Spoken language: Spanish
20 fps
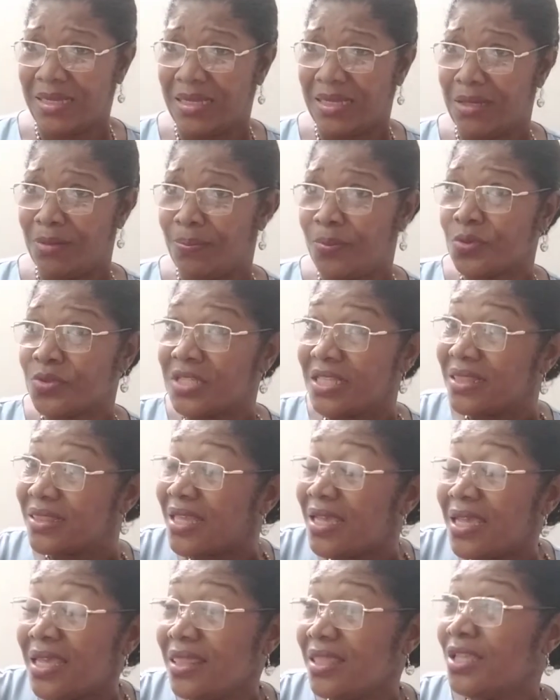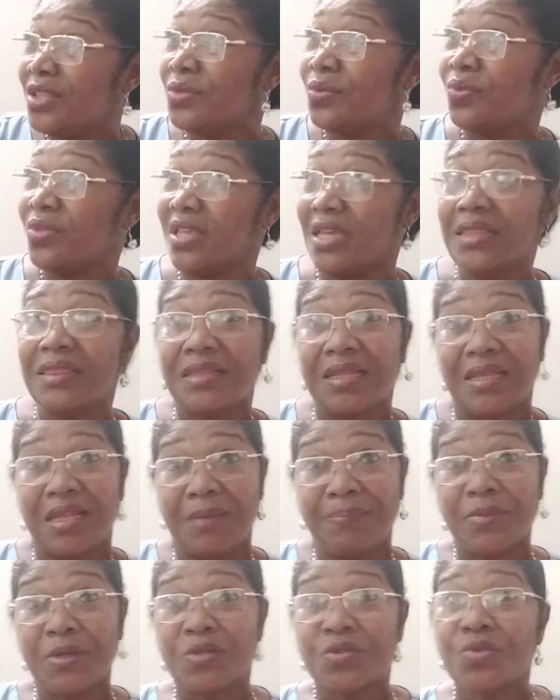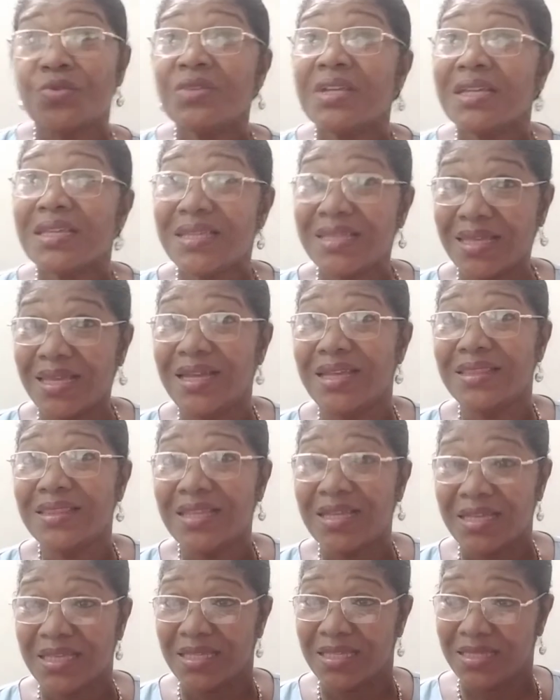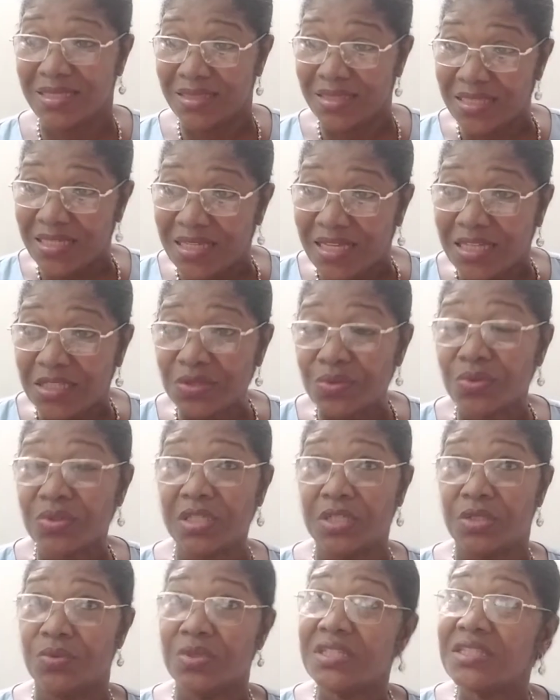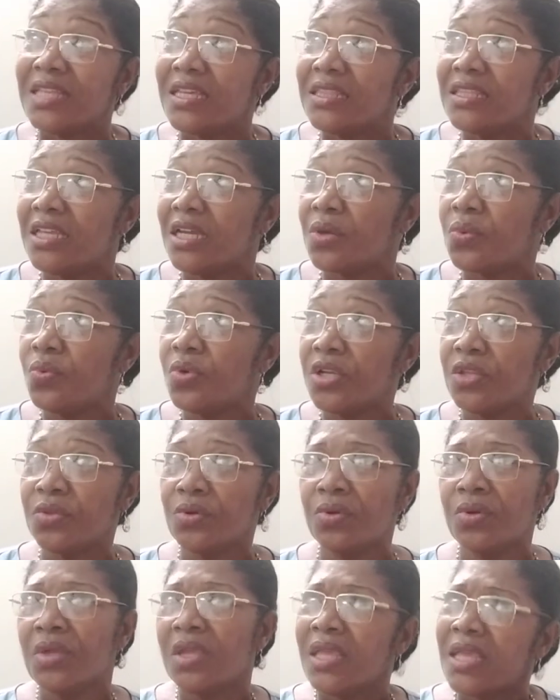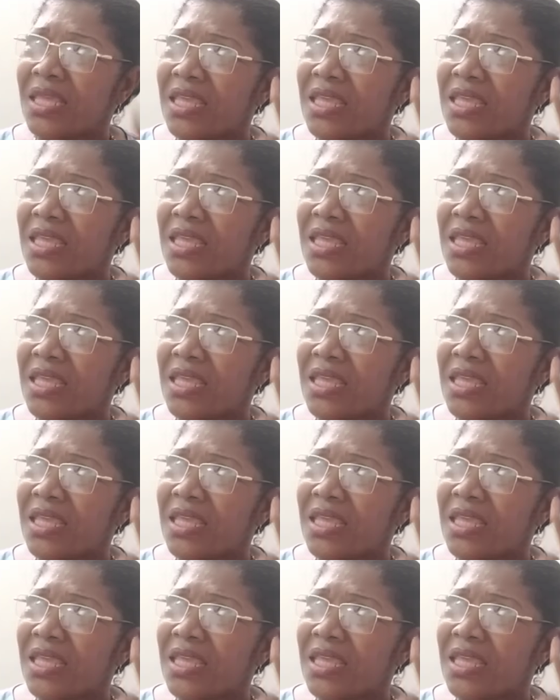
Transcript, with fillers: el porcentaje de estudiantes, la persona que anda indicando que no están de acuerdo,